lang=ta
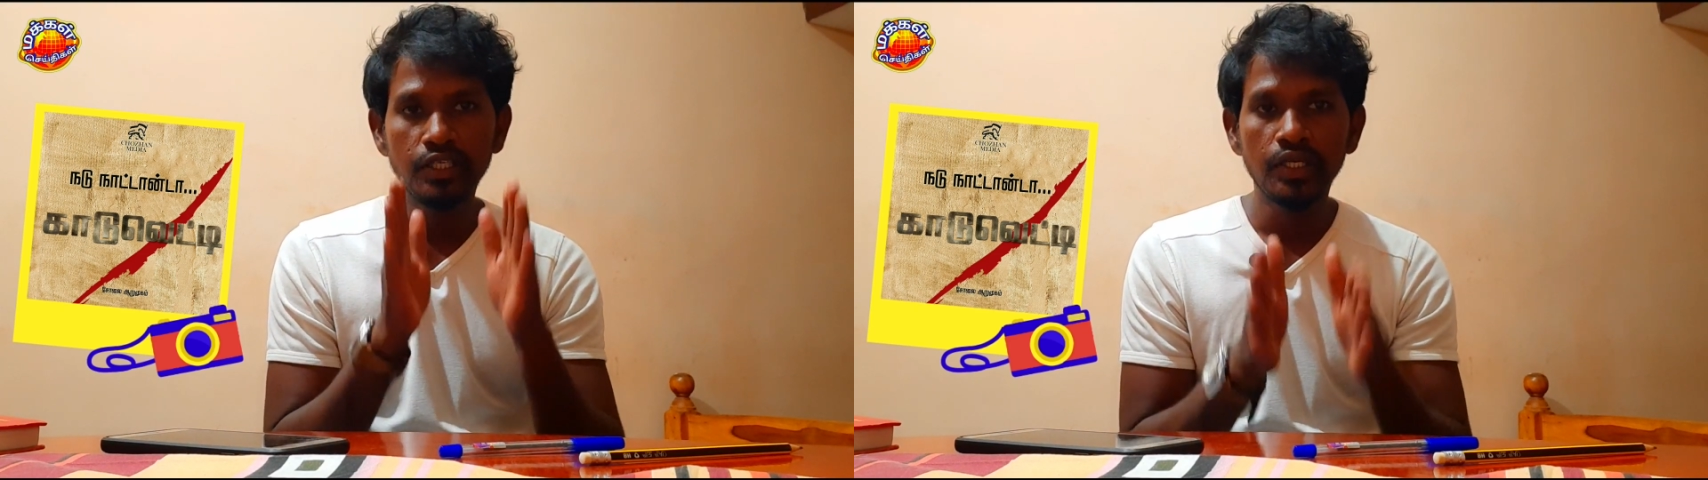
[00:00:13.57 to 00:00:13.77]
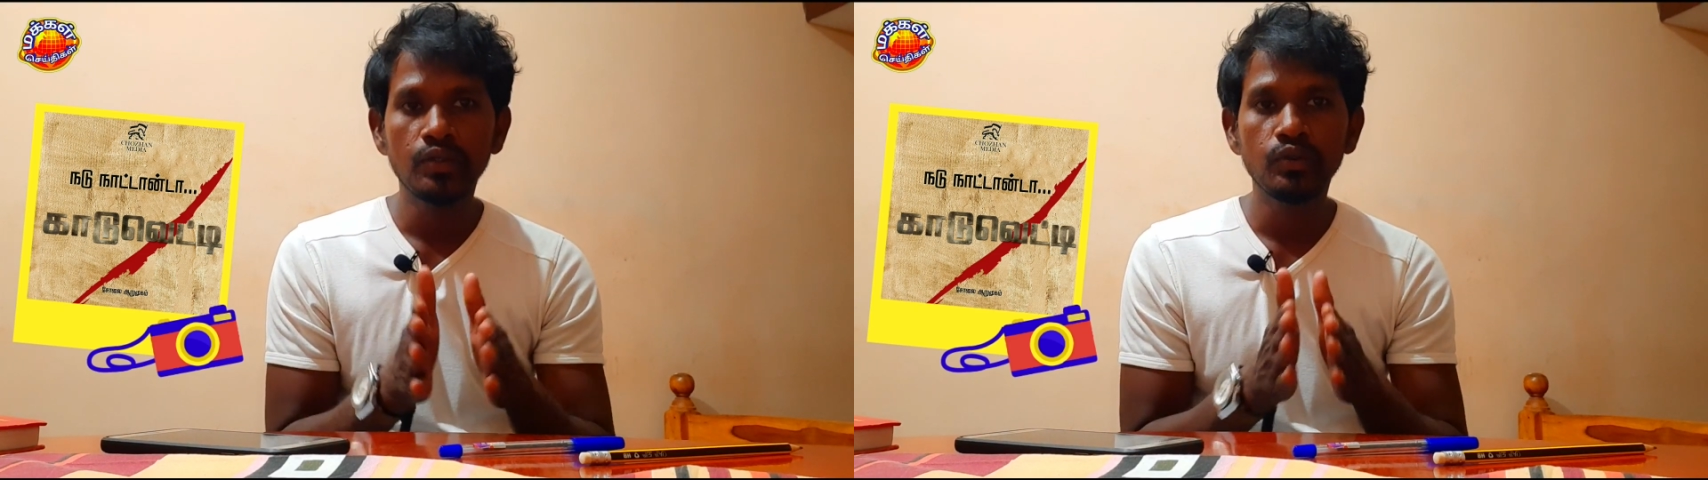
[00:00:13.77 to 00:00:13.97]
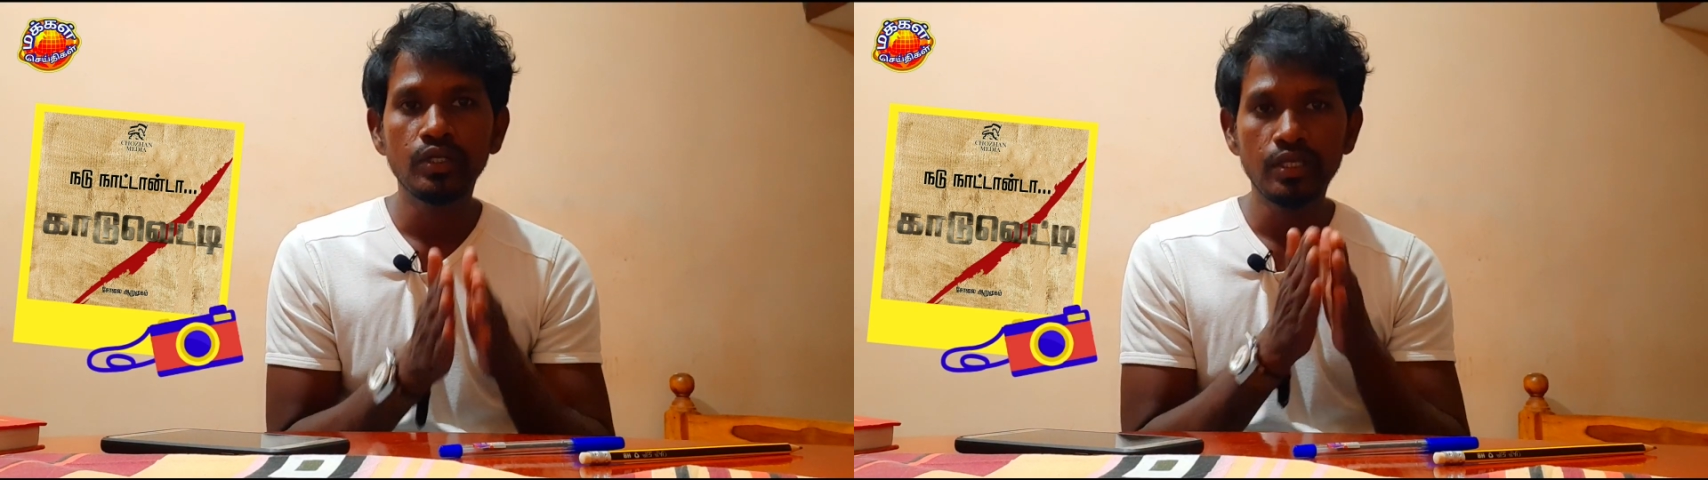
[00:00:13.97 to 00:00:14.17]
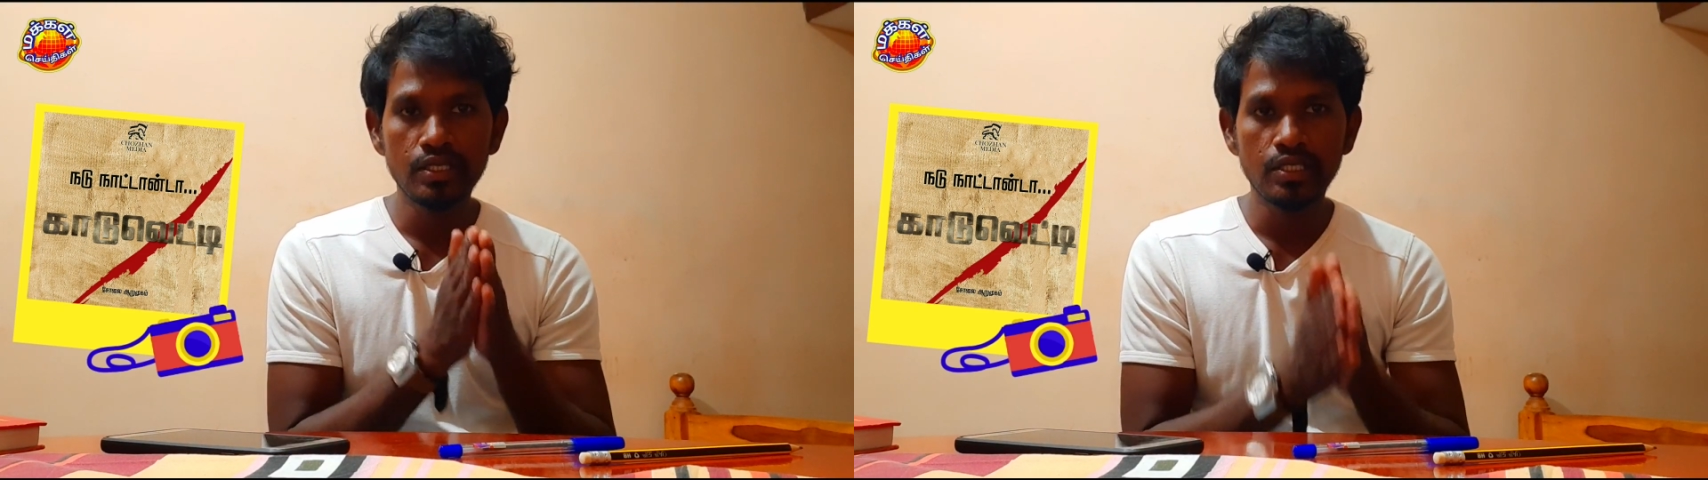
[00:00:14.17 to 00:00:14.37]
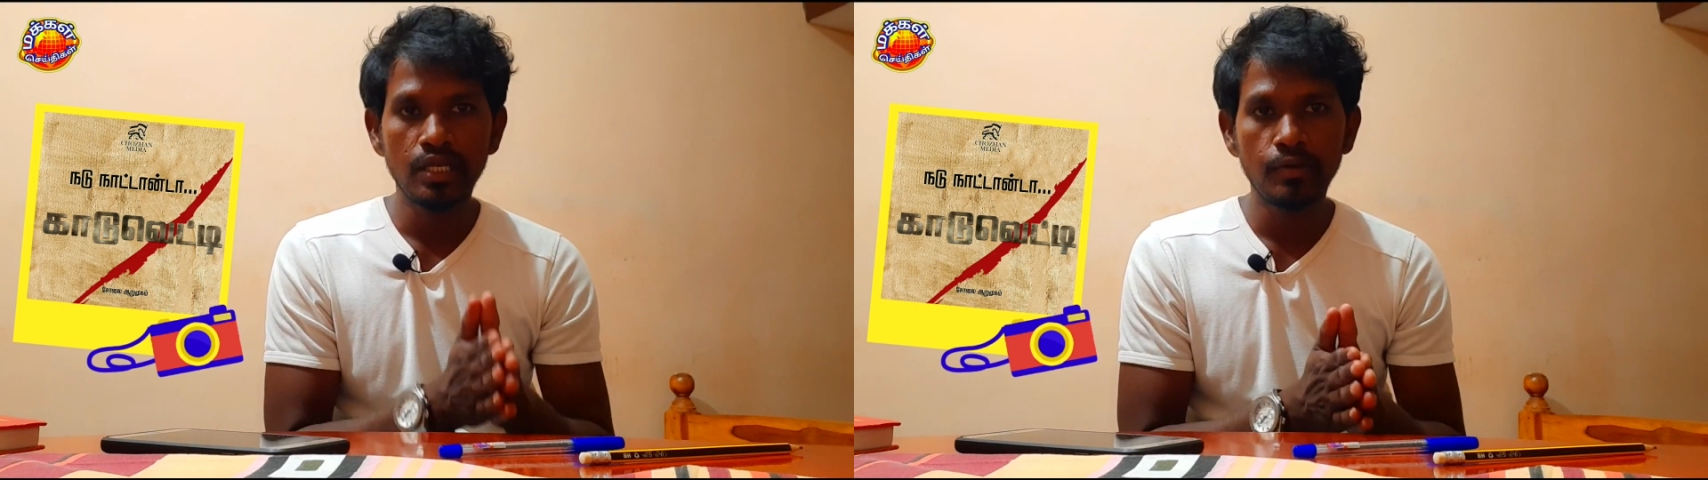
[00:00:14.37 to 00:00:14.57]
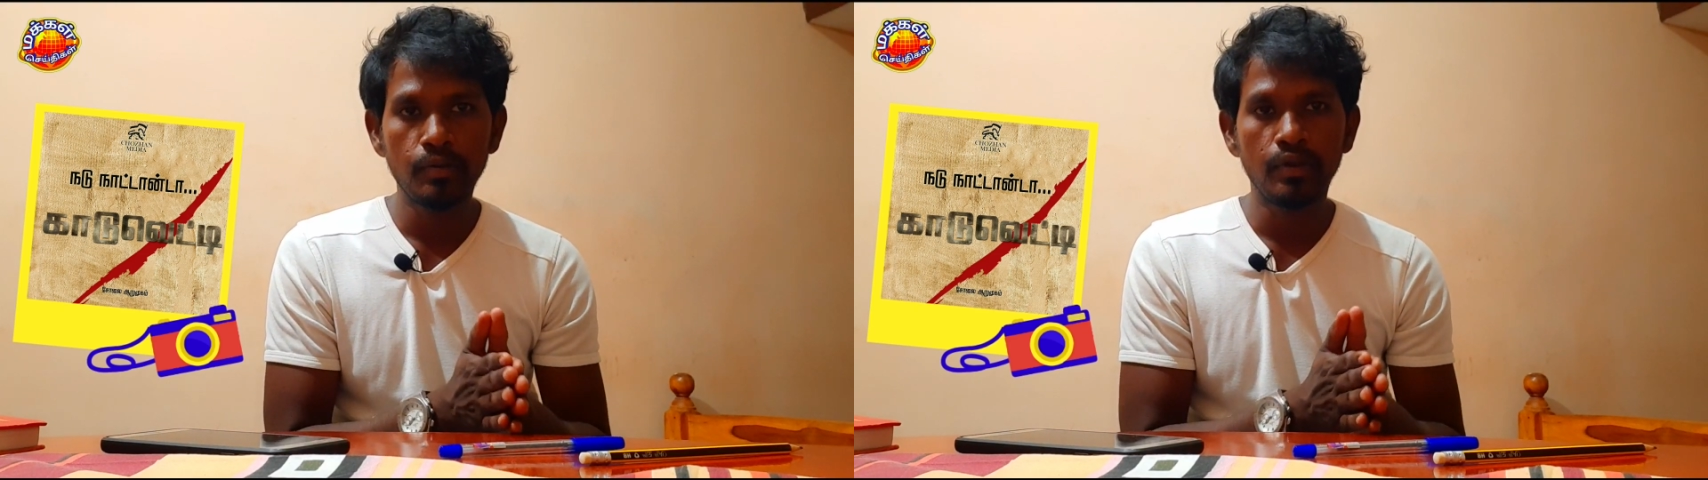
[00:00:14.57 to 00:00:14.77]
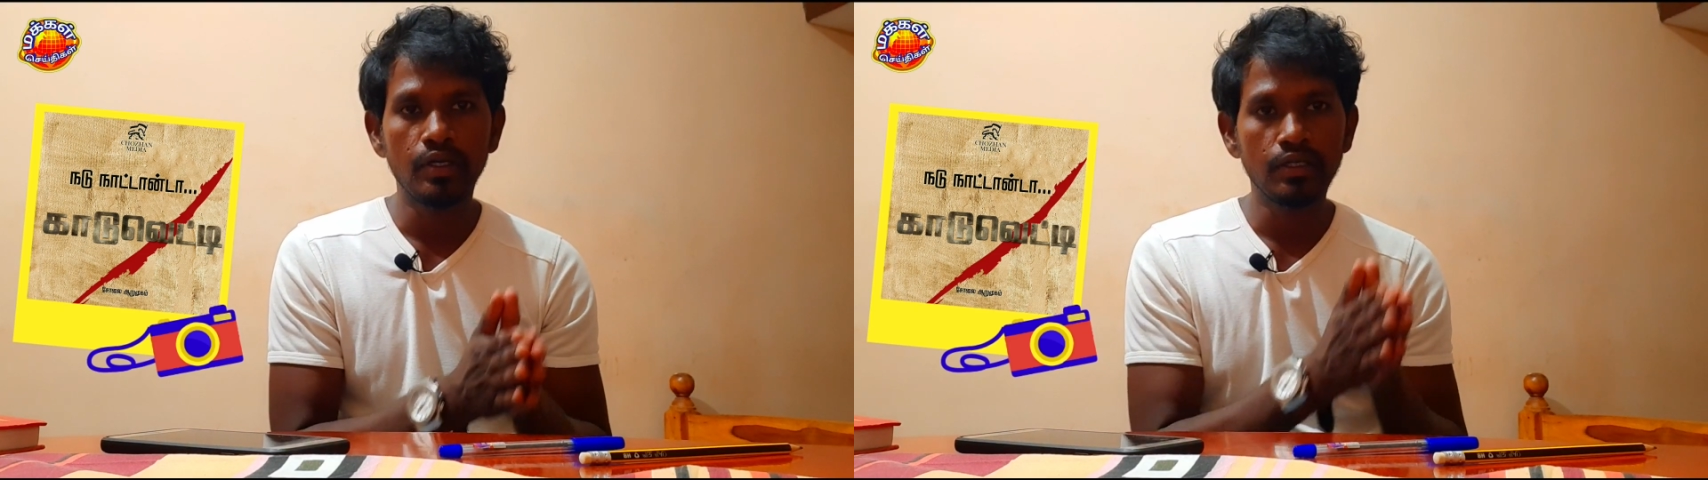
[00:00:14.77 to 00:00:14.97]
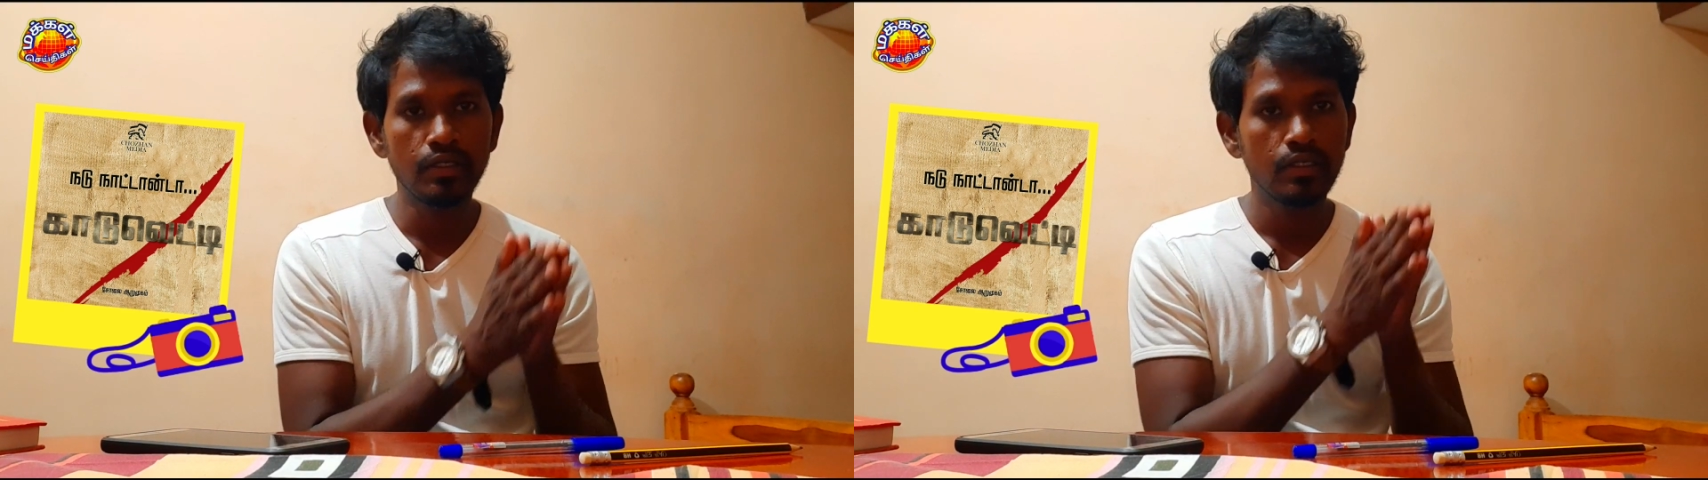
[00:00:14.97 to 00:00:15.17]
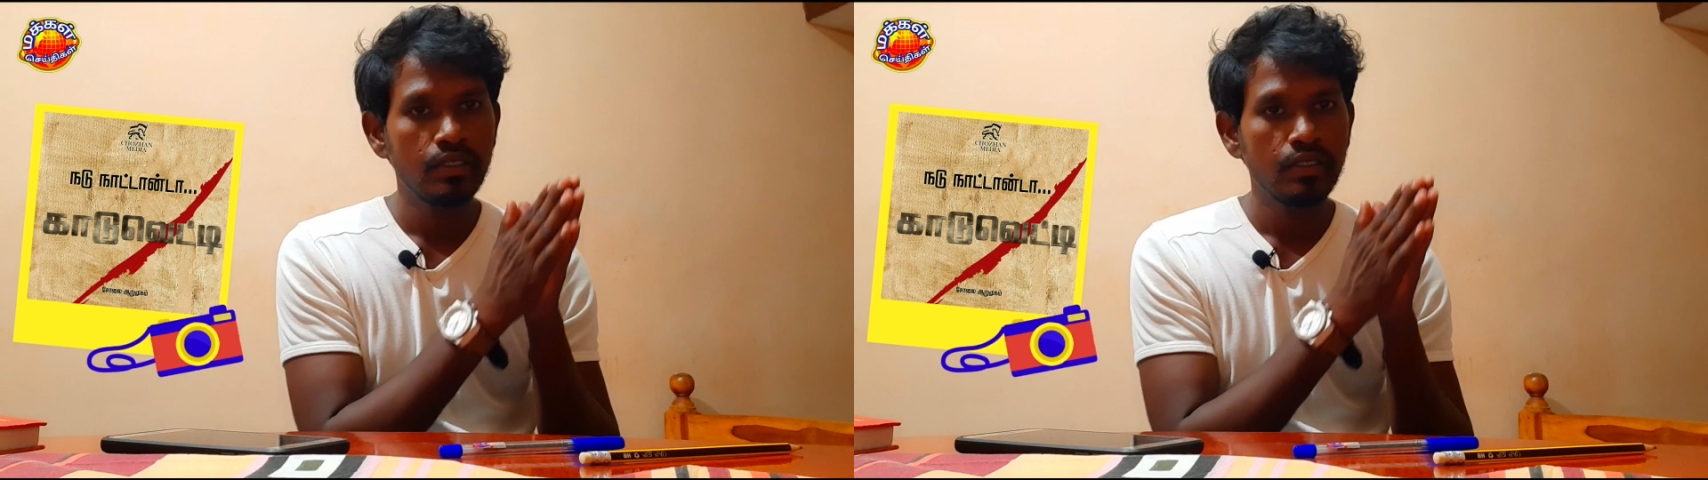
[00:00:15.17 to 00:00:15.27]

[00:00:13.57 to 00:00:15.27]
இயக்குனர் இசையமைப்பாளர்